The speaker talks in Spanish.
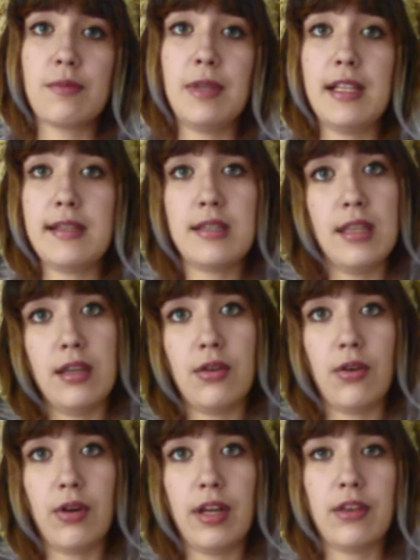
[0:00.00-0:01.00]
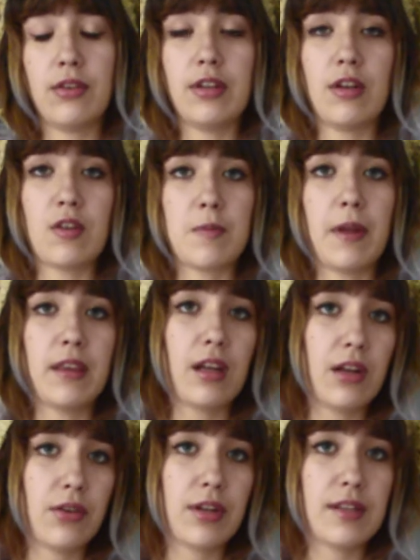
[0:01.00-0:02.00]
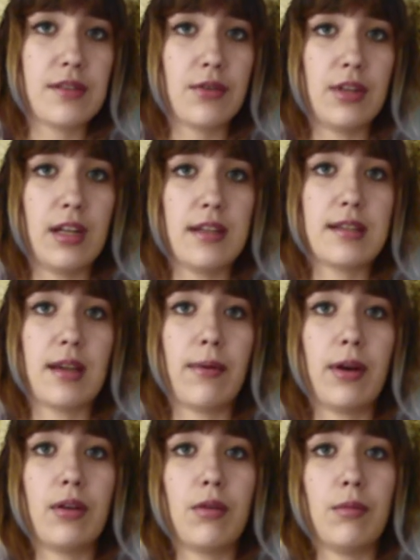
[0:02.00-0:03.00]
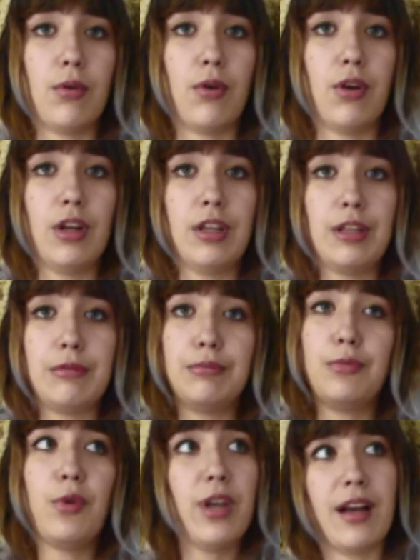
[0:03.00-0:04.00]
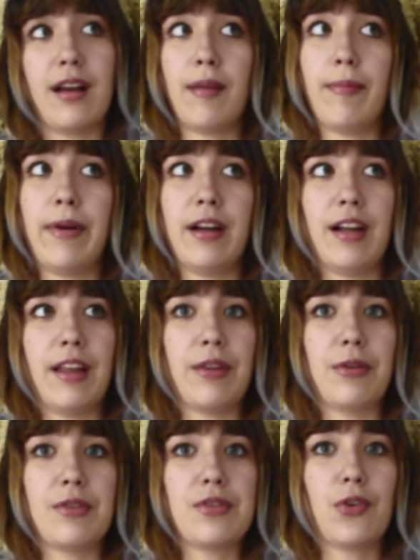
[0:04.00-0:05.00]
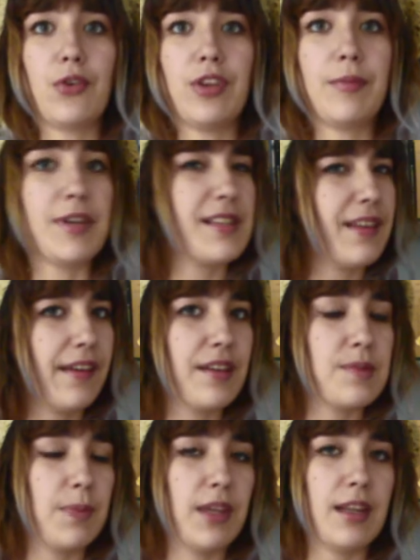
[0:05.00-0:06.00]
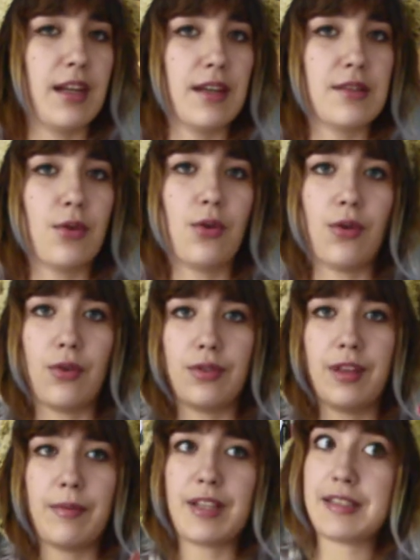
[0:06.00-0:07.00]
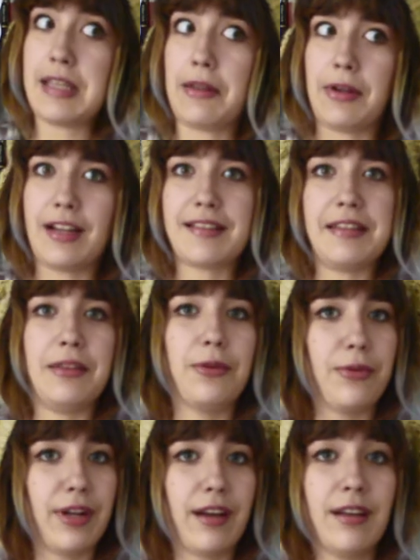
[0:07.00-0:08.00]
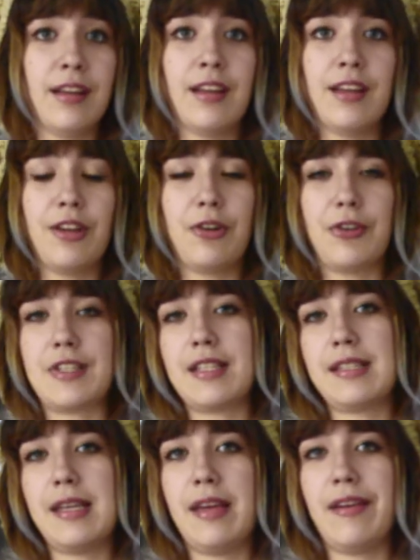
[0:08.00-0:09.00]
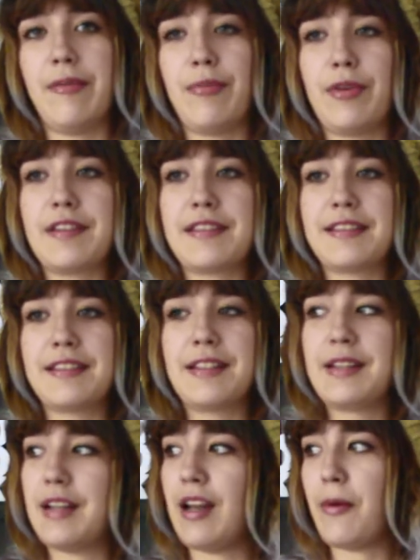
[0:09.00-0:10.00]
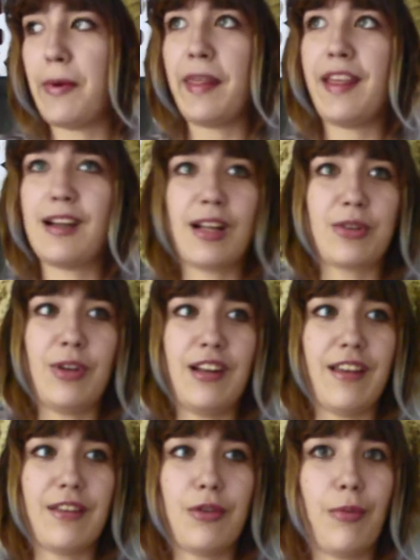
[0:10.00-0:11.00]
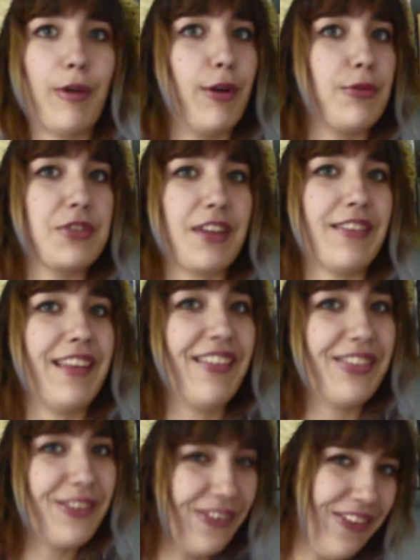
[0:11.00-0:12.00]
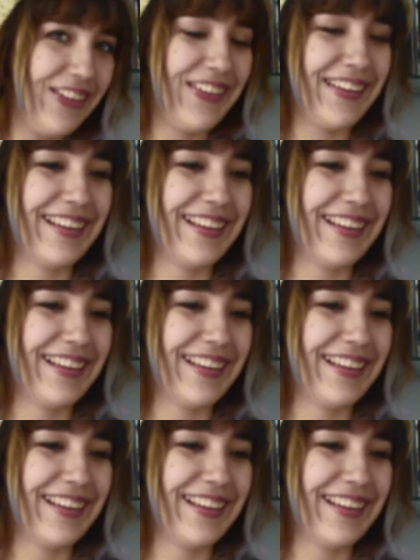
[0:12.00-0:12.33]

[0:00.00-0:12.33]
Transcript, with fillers: 2005, en donde los pantalones se utilizaban como muy acampanados o con demasiadas piedras o demasiado a la cintura, cosas que pues la verdad en la actualidad no me gusta tanto.